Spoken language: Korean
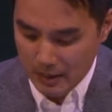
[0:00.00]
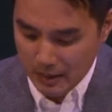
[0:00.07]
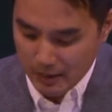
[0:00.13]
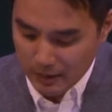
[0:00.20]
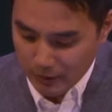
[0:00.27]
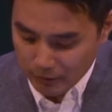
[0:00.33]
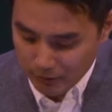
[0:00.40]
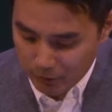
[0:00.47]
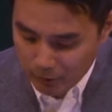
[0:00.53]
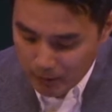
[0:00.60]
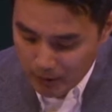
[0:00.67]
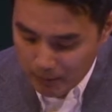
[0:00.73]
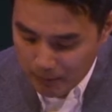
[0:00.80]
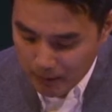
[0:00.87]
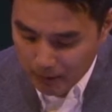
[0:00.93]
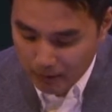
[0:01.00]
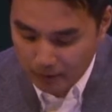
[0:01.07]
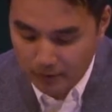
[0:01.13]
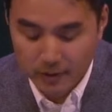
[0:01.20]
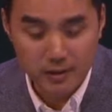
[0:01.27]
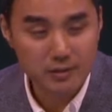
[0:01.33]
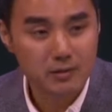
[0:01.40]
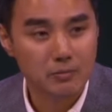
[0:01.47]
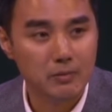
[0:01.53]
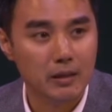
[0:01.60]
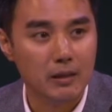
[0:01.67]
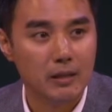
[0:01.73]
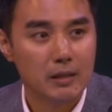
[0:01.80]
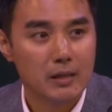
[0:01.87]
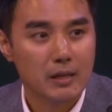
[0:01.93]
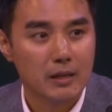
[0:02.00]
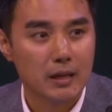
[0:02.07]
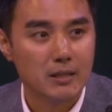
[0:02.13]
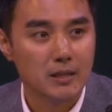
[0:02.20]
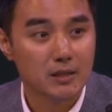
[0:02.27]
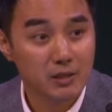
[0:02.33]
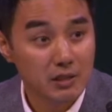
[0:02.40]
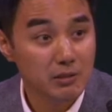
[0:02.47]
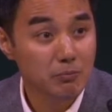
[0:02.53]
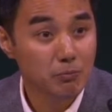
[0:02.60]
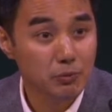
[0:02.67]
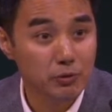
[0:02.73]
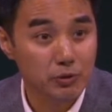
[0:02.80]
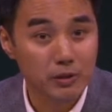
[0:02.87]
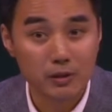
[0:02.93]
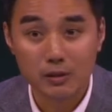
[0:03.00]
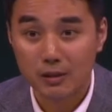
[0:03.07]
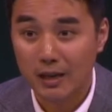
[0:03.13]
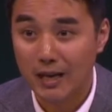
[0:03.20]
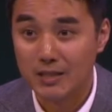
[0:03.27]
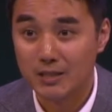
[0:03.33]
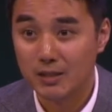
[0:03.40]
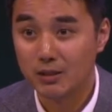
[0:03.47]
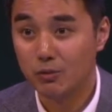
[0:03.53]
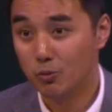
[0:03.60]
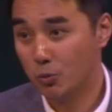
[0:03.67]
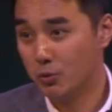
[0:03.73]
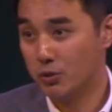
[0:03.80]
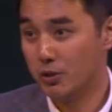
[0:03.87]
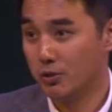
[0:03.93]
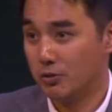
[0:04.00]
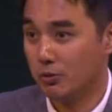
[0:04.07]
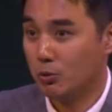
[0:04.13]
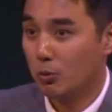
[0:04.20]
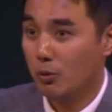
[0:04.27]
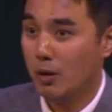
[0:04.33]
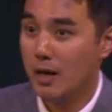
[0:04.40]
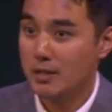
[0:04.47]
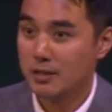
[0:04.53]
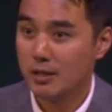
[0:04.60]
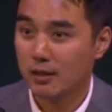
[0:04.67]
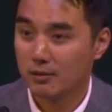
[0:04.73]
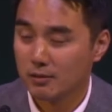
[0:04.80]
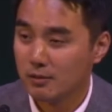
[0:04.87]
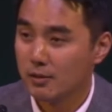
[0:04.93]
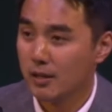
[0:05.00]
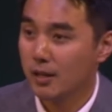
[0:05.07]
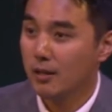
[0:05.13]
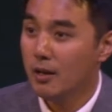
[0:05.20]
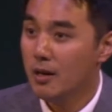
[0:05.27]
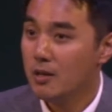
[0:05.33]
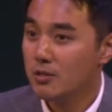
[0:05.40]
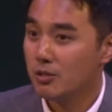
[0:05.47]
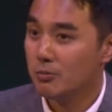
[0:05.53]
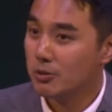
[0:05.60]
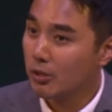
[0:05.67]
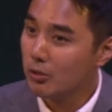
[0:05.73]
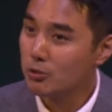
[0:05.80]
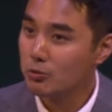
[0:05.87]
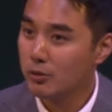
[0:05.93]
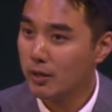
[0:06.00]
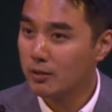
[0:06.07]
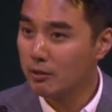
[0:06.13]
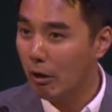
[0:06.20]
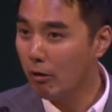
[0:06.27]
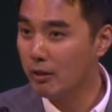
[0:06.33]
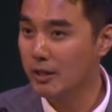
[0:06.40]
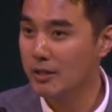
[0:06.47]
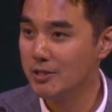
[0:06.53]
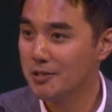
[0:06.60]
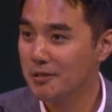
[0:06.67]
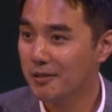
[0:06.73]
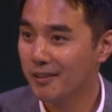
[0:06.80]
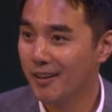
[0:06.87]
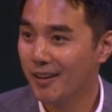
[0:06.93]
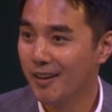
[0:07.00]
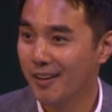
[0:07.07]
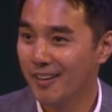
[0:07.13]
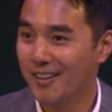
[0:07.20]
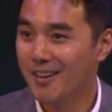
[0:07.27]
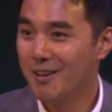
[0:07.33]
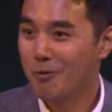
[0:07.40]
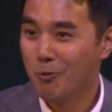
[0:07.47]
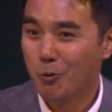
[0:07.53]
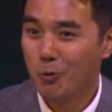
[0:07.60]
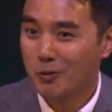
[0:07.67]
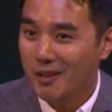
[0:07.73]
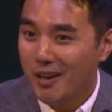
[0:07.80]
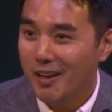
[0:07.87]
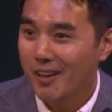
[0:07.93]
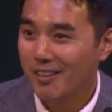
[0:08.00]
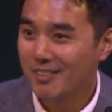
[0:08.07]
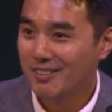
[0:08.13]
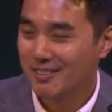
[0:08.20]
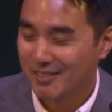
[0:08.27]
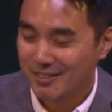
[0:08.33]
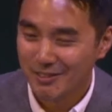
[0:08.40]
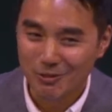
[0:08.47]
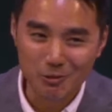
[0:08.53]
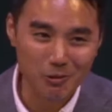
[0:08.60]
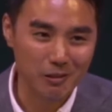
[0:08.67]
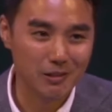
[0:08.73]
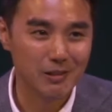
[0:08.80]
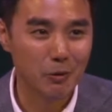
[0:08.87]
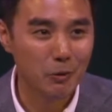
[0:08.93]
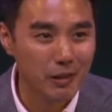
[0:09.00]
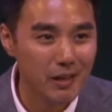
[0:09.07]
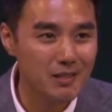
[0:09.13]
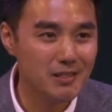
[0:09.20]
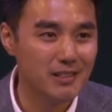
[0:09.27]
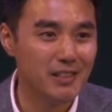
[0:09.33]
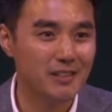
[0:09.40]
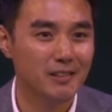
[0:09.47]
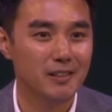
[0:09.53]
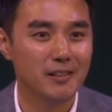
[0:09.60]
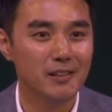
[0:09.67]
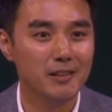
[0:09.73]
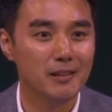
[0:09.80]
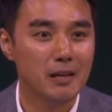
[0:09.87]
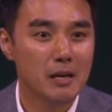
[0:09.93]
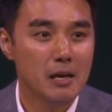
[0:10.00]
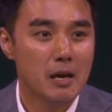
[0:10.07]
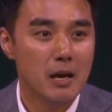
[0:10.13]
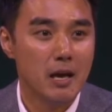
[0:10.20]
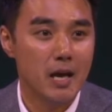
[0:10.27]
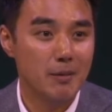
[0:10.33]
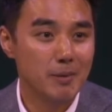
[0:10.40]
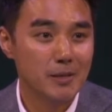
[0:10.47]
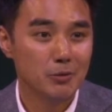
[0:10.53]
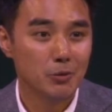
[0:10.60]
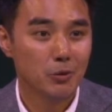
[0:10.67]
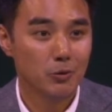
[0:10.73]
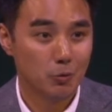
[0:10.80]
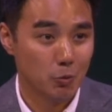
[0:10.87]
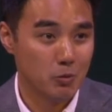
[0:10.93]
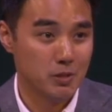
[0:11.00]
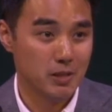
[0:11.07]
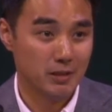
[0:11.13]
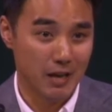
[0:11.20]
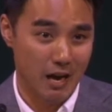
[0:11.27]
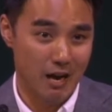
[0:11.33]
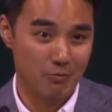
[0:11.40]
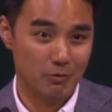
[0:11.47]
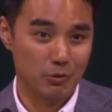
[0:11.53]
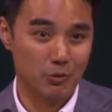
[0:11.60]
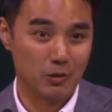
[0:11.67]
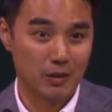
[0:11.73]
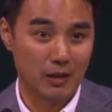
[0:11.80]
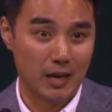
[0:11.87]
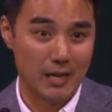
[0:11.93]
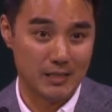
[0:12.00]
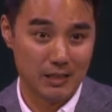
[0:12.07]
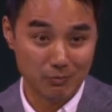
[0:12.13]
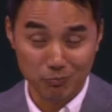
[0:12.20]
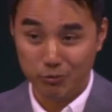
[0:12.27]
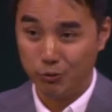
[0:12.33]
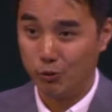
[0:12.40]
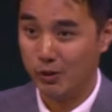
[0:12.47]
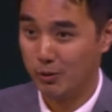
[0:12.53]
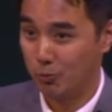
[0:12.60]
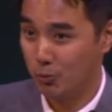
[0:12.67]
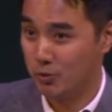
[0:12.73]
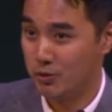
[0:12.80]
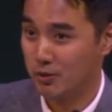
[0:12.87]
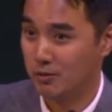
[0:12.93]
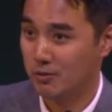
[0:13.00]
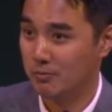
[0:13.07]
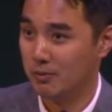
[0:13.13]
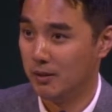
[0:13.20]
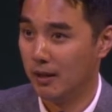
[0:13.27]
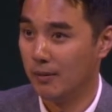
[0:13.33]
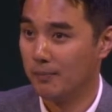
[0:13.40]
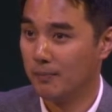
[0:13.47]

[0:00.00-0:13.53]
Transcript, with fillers: 라우디 교회의 배경은 이랬습니다. 가장 큰 부를 가진 도시였죠. 소아시아, 특히 지금 서쪽의 터키 지역의 고대 그 근동, 고대 시대 때는 에베소 도시 다음으로 가장 부유한 도시였습니다.